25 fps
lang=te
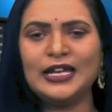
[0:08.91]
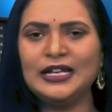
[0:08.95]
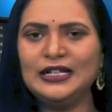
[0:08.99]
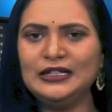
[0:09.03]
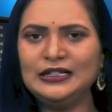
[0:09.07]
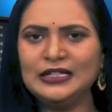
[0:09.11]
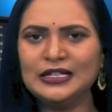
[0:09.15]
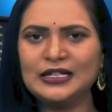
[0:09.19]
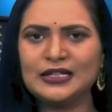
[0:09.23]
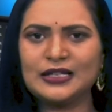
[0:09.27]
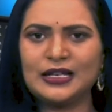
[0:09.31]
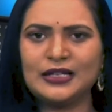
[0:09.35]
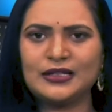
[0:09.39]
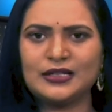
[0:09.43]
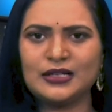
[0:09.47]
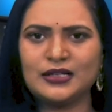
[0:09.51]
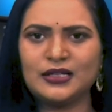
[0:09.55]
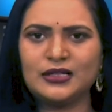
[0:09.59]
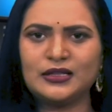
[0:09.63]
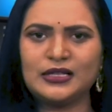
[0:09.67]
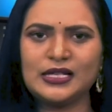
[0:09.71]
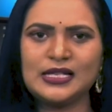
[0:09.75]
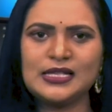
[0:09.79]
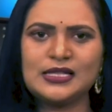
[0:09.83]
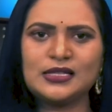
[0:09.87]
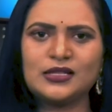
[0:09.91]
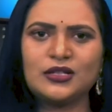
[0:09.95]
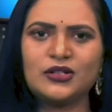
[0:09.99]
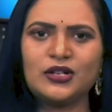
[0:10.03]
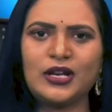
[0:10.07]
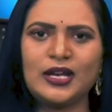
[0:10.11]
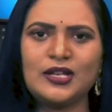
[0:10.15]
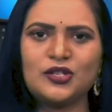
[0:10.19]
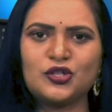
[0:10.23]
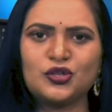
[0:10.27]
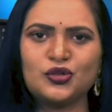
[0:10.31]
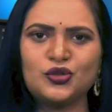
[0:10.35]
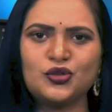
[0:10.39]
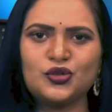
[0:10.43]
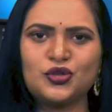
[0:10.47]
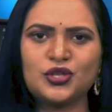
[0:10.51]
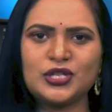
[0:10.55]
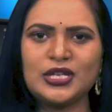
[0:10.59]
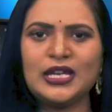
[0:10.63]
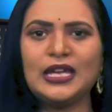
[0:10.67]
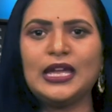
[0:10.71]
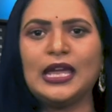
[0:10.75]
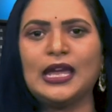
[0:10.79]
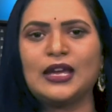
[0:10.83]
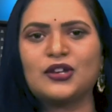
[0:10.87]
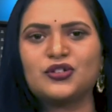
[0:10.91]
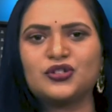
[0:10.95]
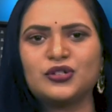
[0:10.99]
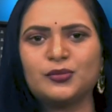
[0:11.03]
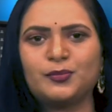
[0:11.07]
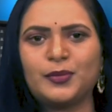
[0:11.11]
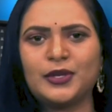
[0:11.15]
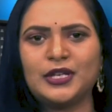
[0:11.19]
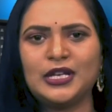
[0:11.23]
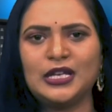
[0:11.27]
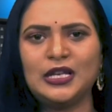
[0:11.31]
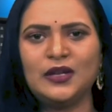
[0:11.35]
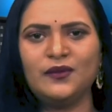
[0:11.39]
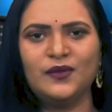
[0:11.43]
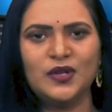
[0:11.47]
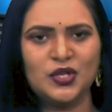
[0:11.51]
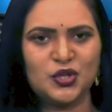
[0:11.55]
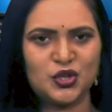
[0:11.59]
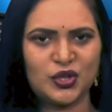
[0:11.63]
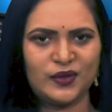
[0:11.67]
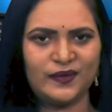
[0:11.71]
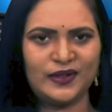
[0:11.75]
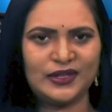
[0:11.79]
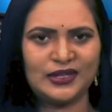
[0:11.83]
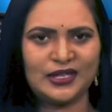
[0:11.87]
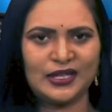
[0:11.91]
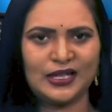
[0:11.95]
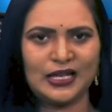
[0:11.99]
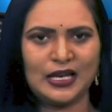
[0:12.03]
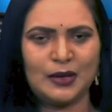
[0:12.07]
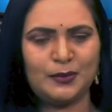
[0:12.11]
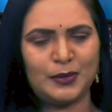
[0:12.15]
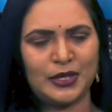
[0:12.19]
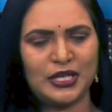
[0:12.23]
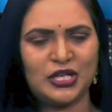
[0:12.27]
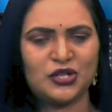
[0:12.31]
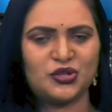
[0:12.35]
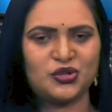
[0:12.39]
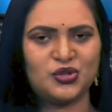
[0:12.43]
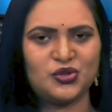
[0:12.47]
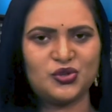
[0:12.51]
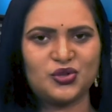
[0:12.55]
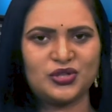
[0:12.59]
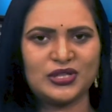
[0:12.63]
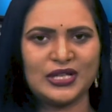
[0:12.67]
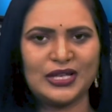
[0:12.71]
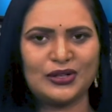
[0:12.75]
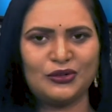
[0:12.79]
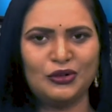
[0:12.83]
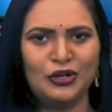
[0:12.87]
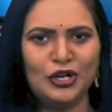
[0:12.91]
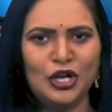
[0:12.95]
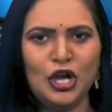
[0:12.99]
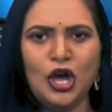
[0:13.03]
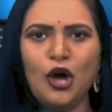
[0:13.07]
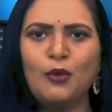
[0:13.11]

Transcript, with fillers: ఇంటిగ్రేటెడ్ టెస్ట్ రేంజ్ నుంచి ఈ క్షిపణిని విజయవంతంగా పరీక్షించారు